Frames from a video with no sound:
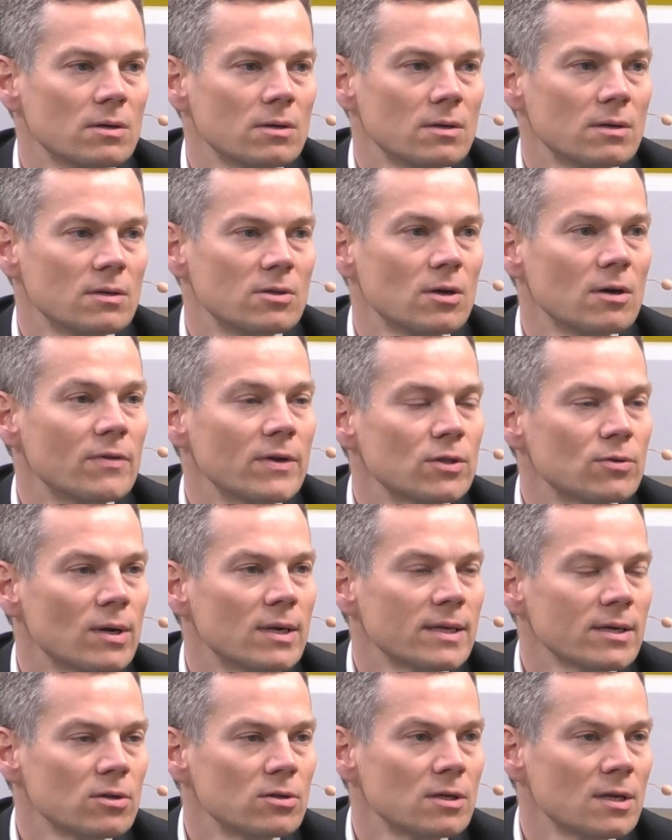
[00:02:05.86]
e, do
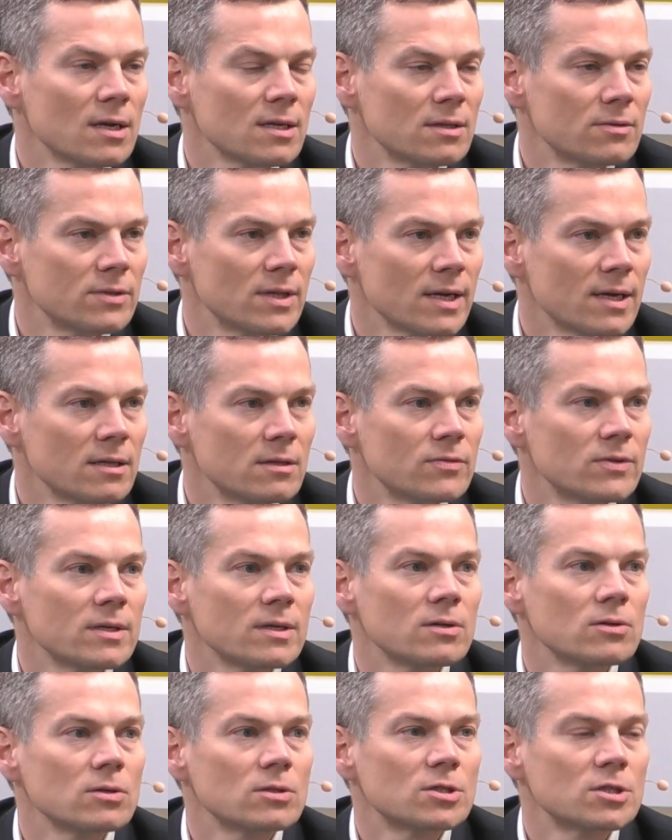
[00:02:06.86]
ewentualnego
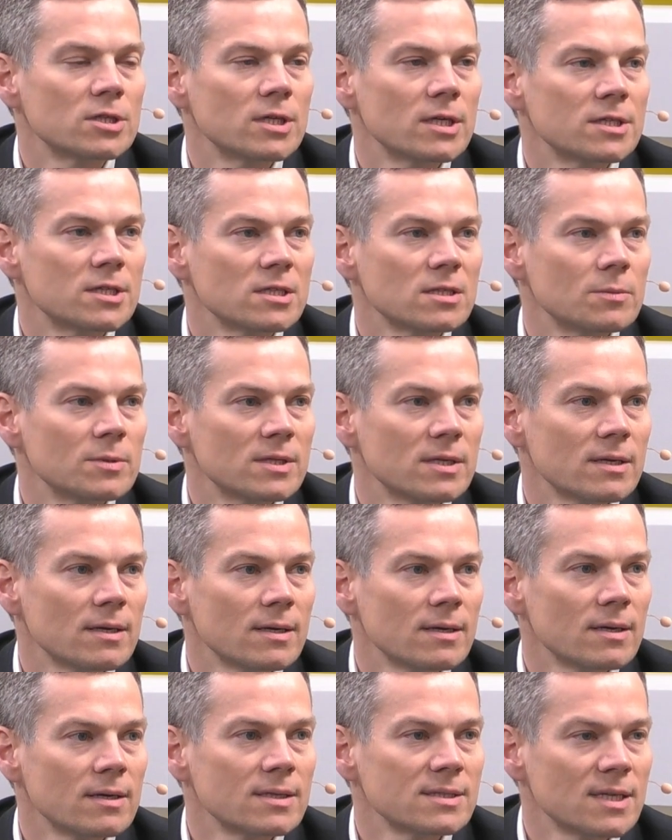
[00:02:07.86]
negatywnego rozstrzygnięcia, żeby
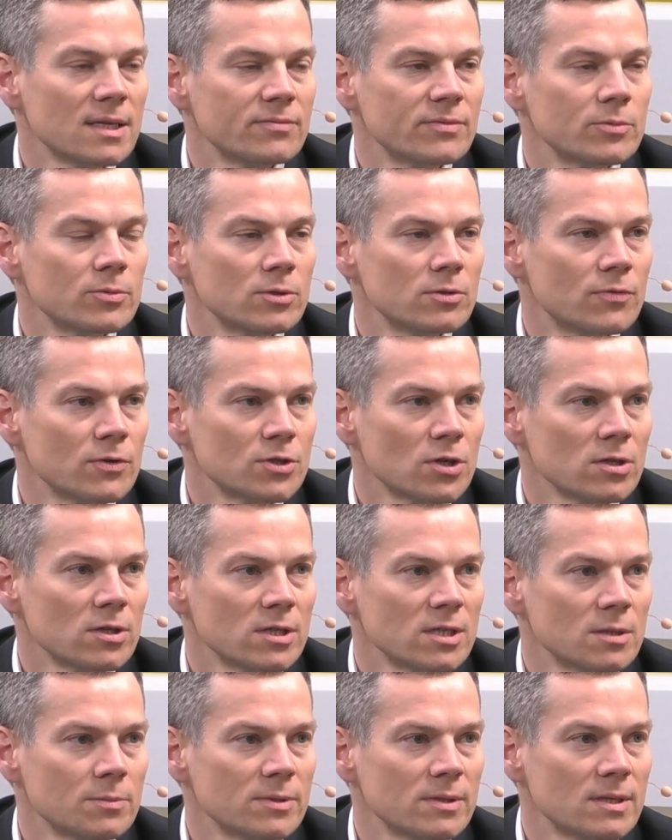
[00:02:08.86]
te rezerwy były
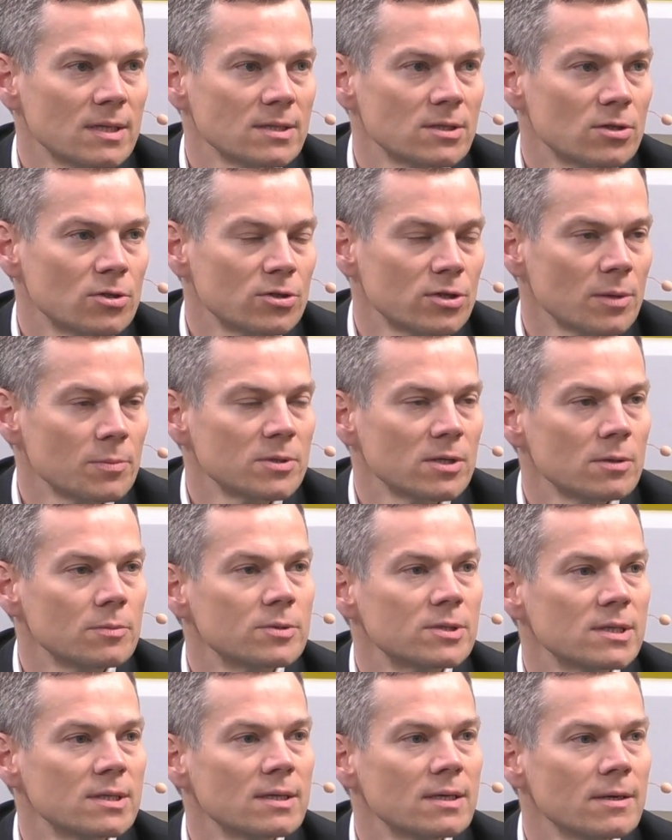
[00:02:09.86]
tworzone i żeby ta zdolność
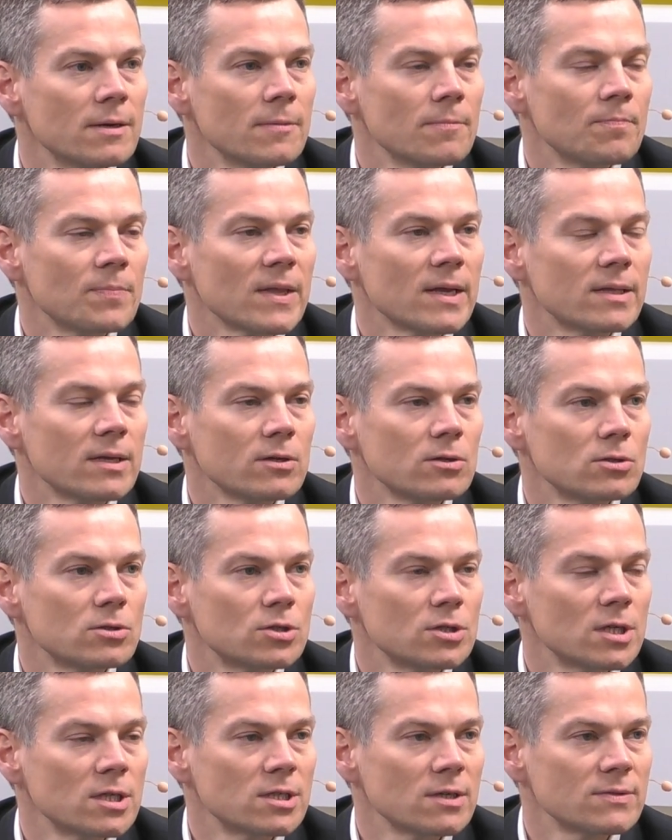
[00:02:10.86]
absorpcji e, tego
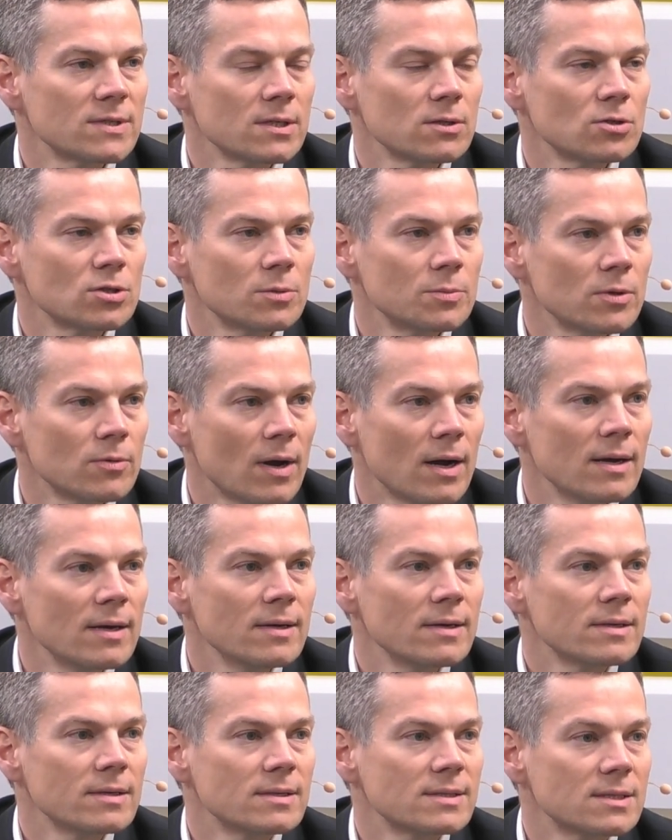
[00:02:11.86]
rozstrzygnięcia w sektorze była.
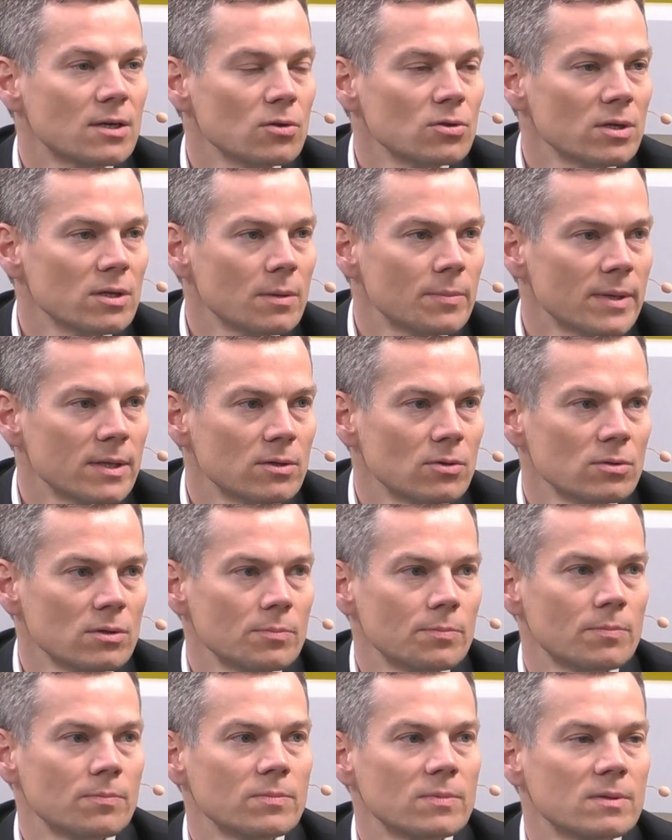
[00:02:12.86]
Skąd one będą?
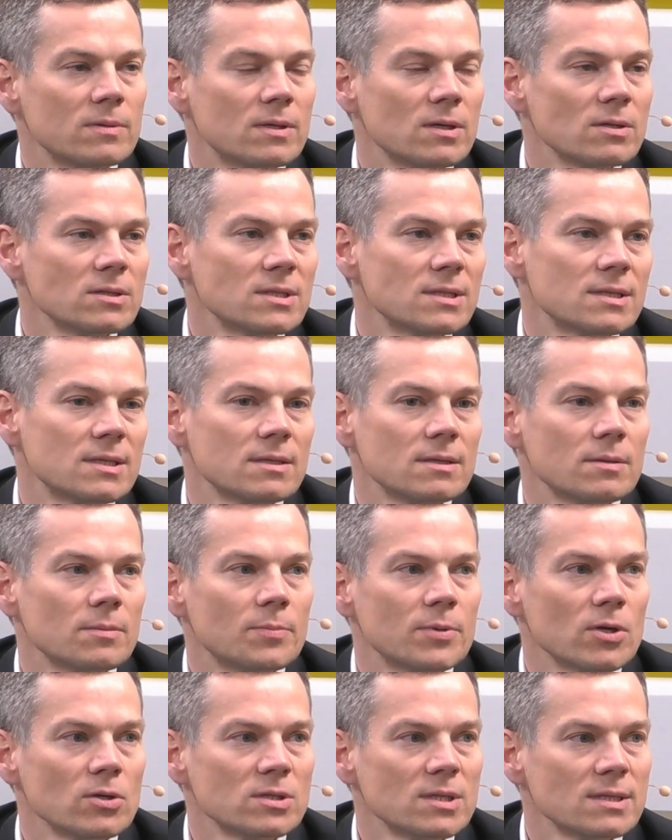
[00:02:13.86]
No, to jest e,
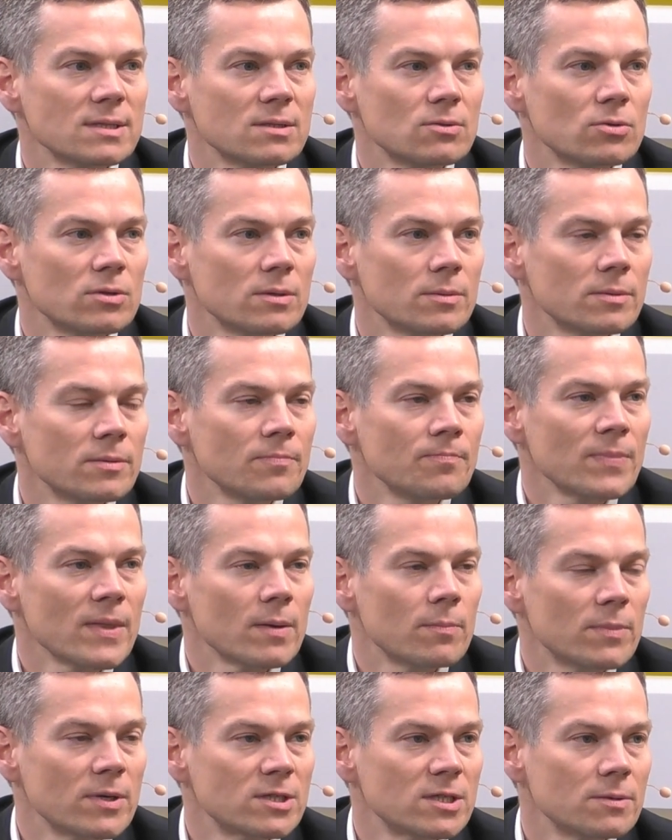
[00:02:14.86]
proces, który
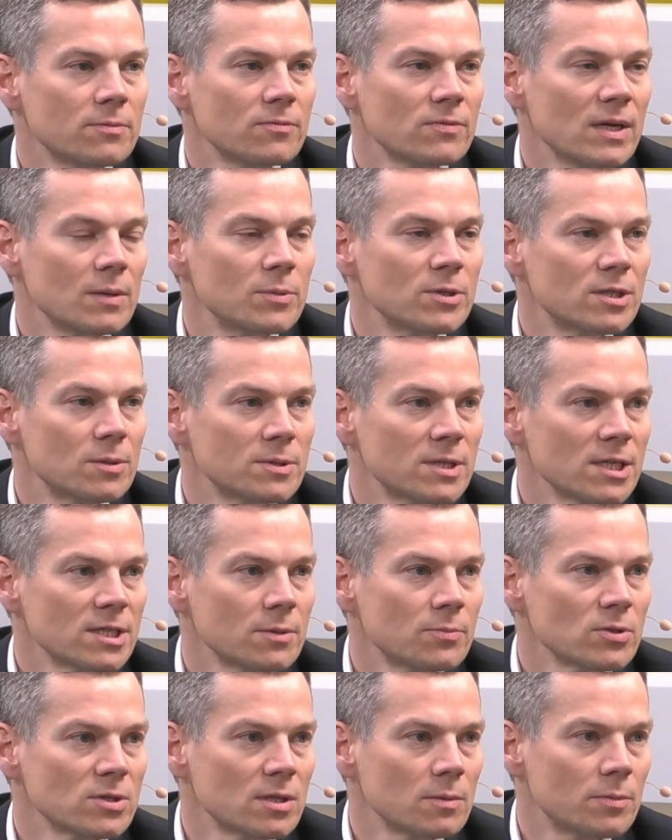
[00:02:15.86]
będzie w najbliższym
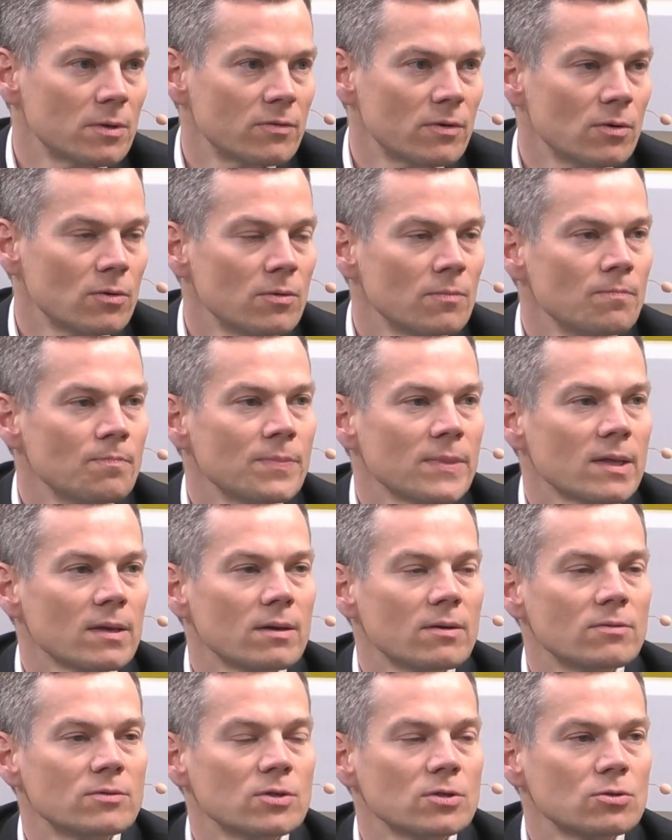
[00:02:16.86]
czasie postępował
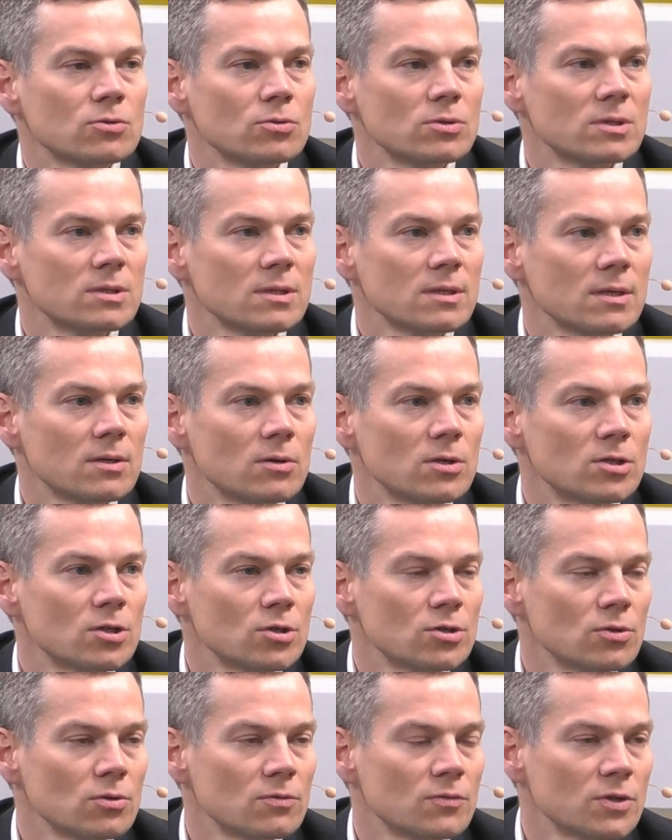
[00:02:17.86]
w związku z
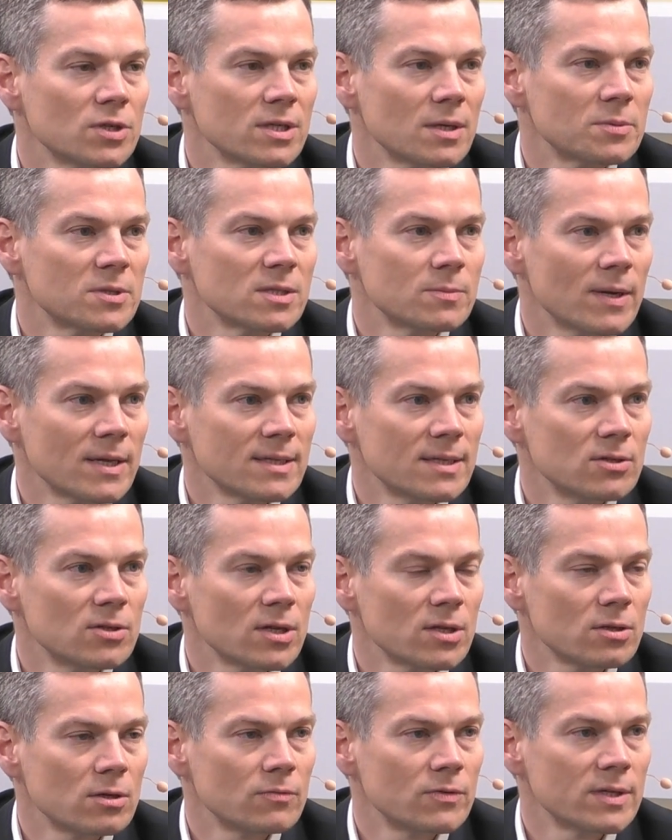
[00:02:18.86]
koniecznością utworzenia przez banki
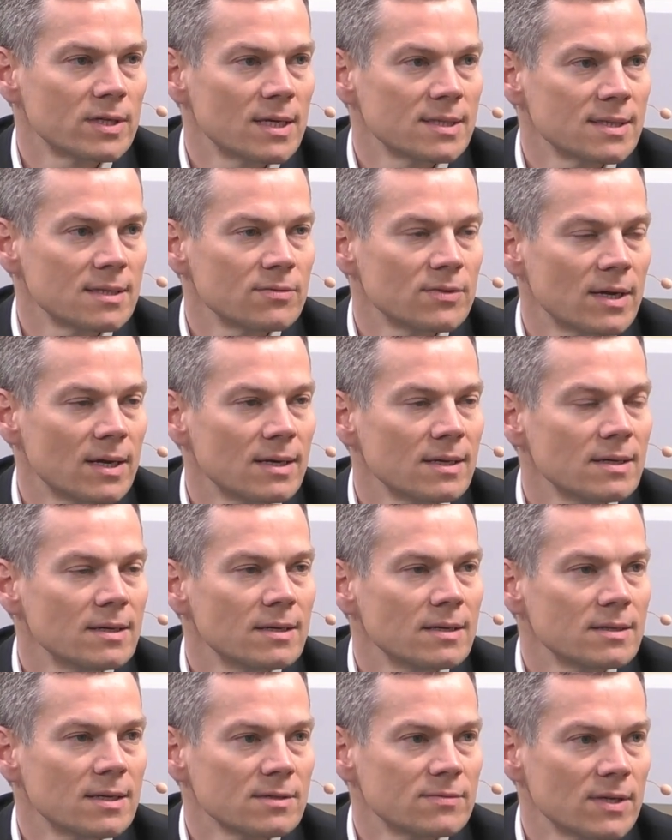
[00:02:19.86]
dodatkowych rezerw na
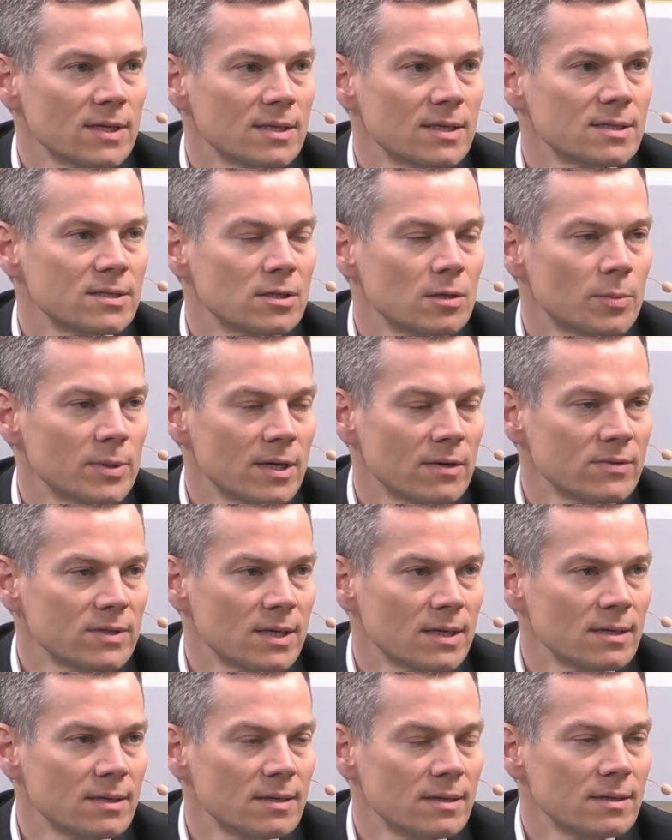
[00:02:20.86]
tzw. Tak ryzyko
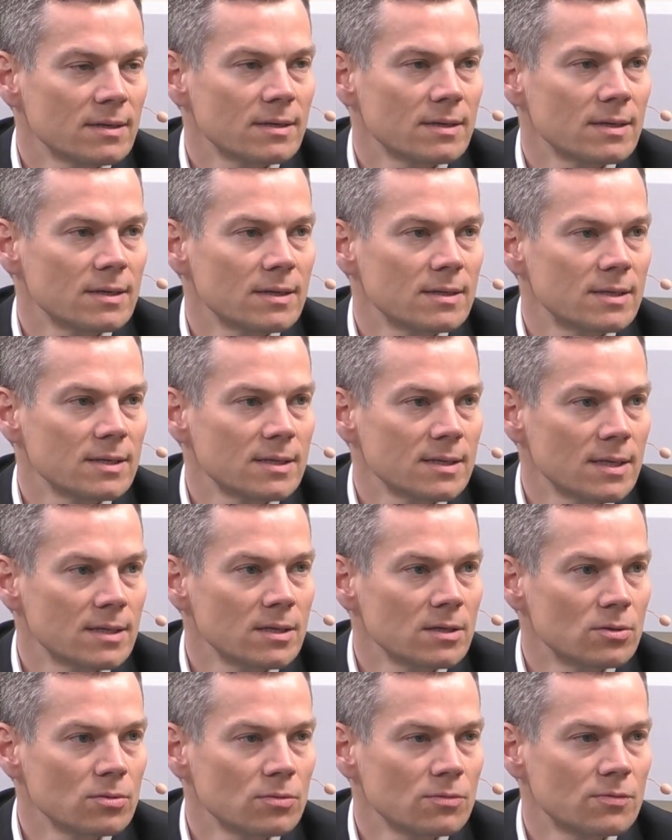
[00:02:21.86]
prawne e, tych
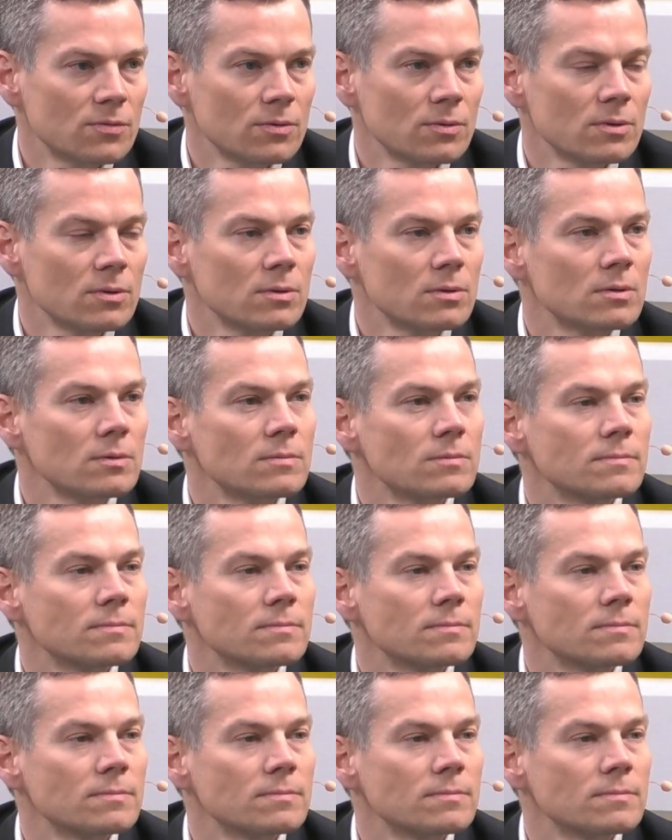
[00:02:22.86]
kredytów. Co to znaczy,